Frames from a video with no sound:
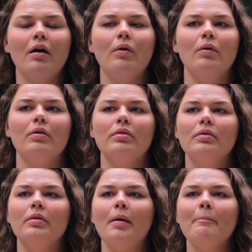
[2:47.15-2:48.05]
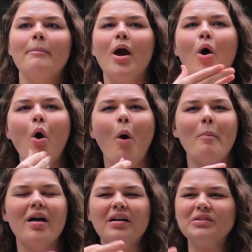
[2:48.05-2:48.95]
opressão e se
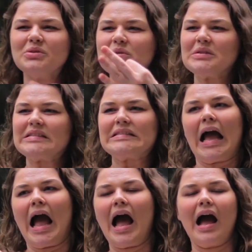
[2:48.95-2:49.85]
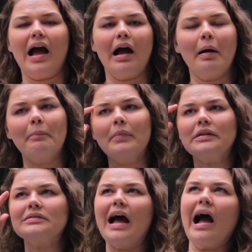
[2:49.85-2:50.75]
preocupar com o que os homens vão achar
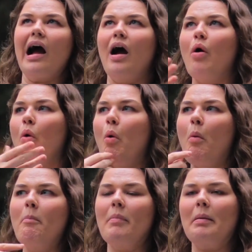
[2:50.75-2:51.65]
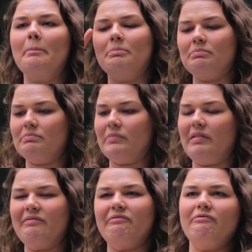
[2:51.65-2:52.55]
sobre o que eu estou vestindo ou o
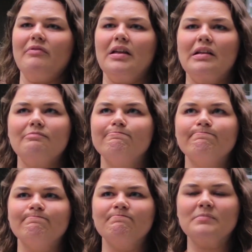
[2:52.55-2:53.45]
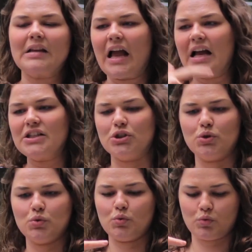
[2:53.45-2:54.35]
que vão pensar se eu estou
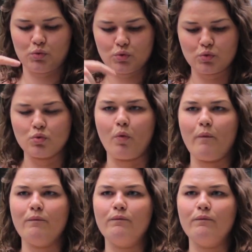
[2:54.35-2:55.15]
feia.